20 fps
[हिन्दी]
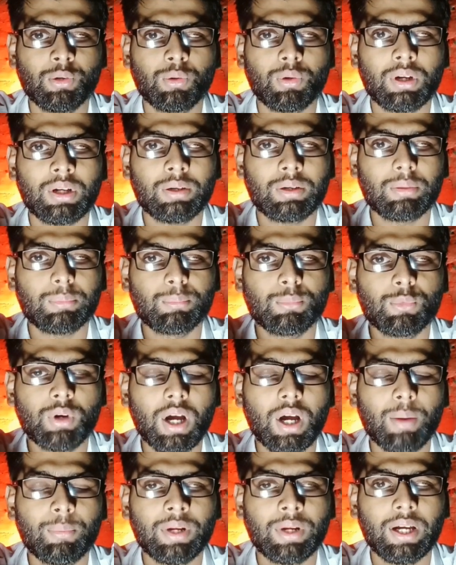जो
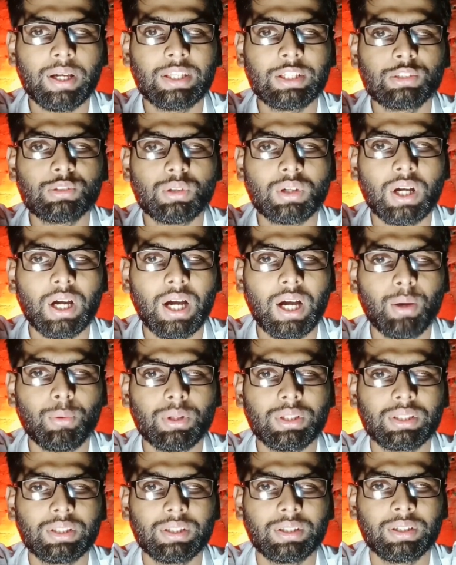मुहावरा ये जो
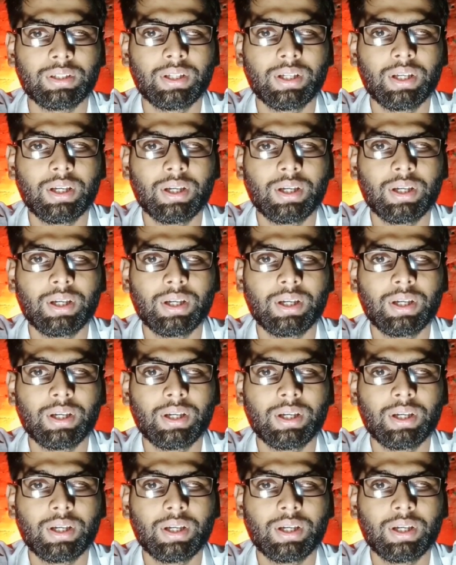कहावत है